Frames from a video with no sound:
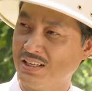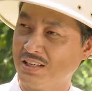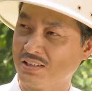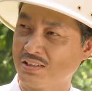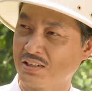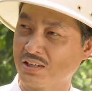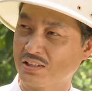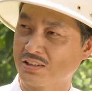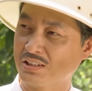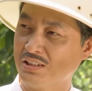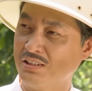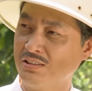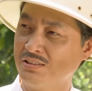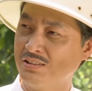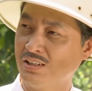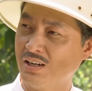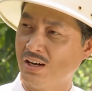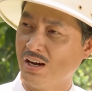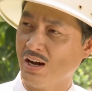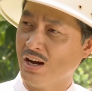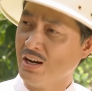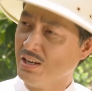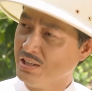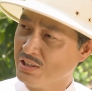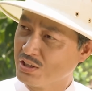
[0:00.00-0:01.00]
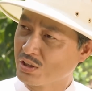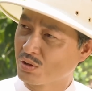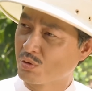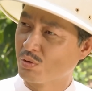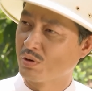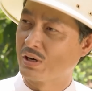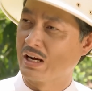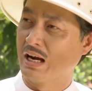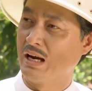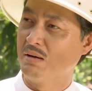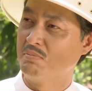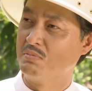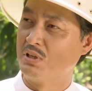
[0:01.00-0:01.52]
nhìn cái tướng y
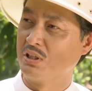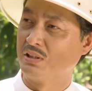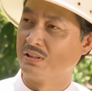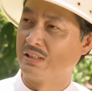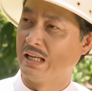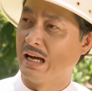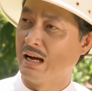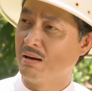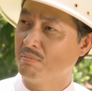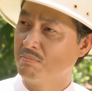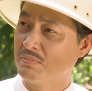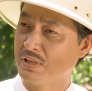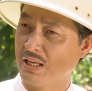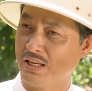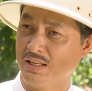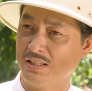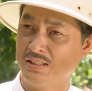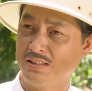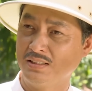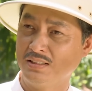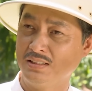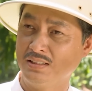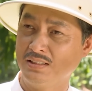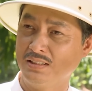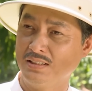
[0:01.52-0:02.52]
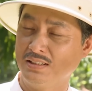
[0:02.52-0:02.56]
như con gái 18 vậy.